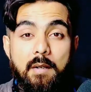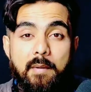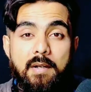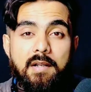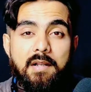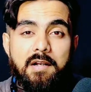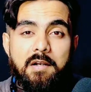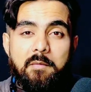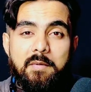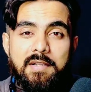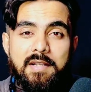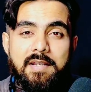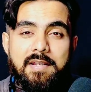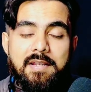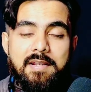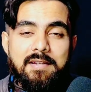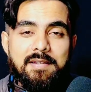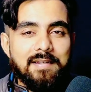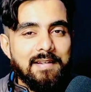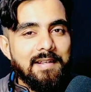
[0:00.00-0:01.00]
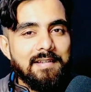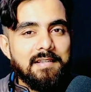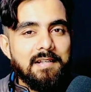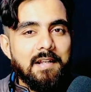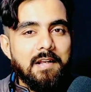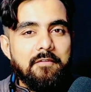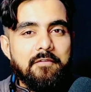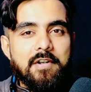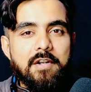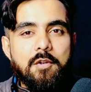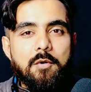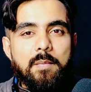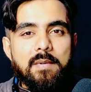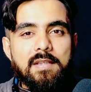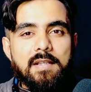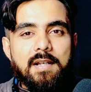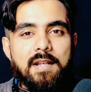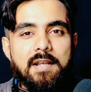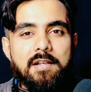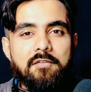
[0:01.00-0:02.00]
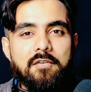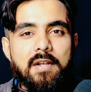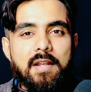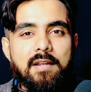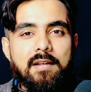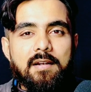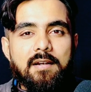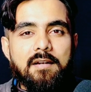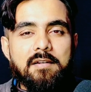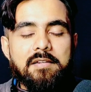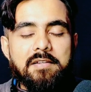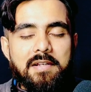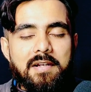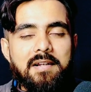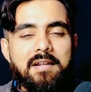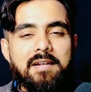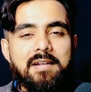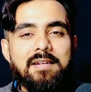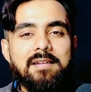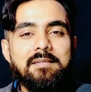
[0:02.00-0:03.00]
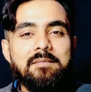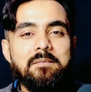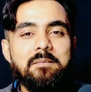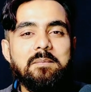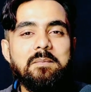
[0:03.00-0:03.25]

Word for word: करके बताइए कैसा लगा वीडियो पसंद आया तो लाइक करके शेयर करें